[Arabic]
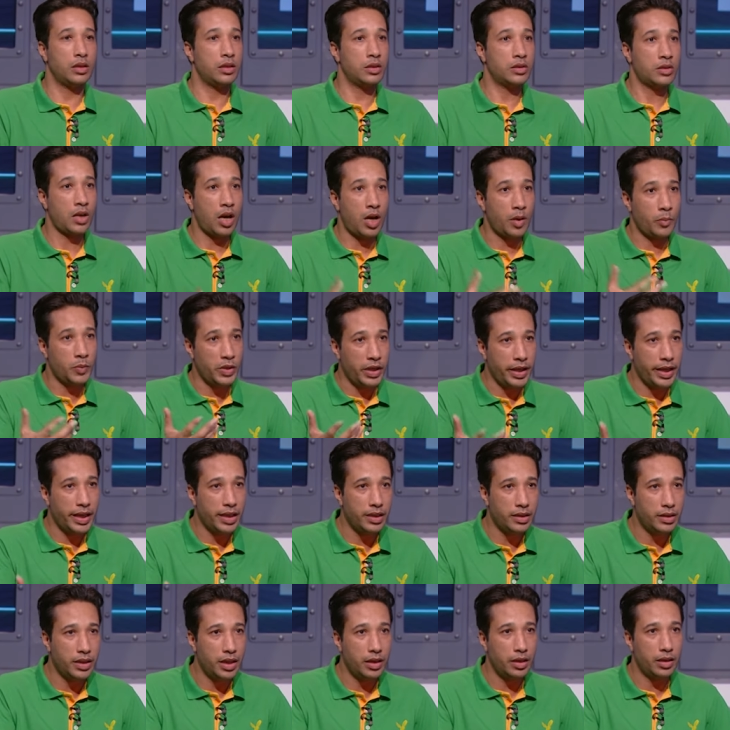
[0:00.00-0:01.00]
آه،
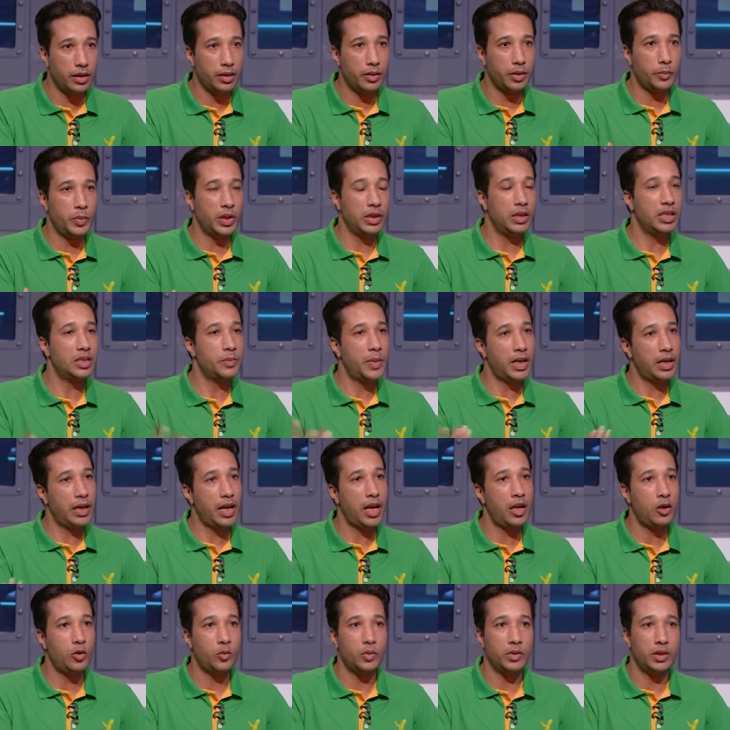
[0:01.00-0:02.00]
صعبين جدا
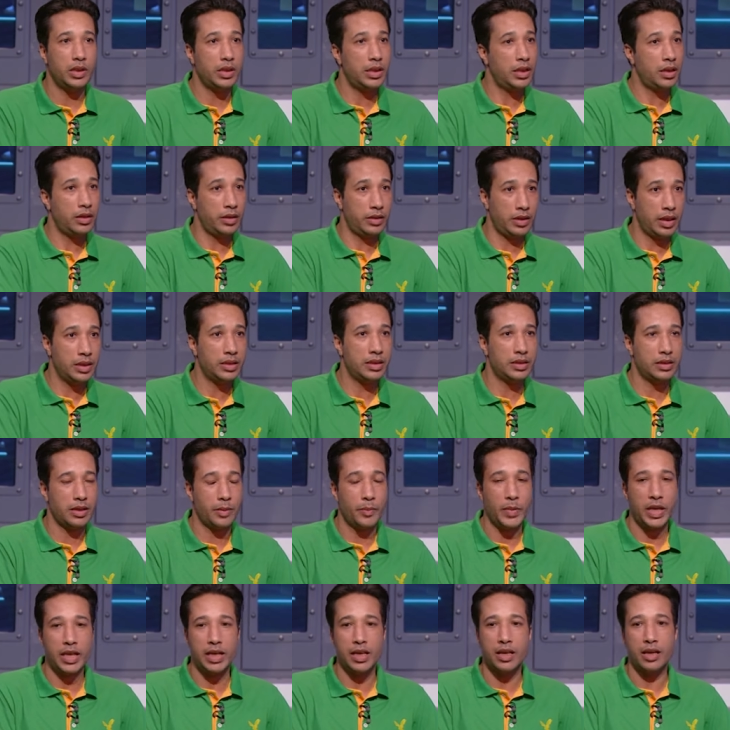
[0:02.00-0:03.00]
بالنسبه للاهلي وبالنسبه
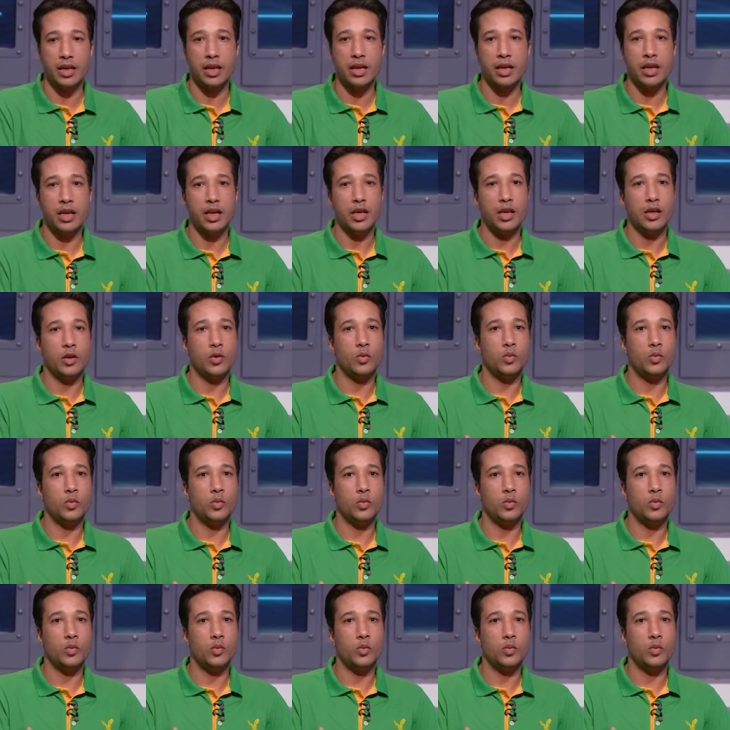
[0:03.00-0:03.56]
لنادي الزمالك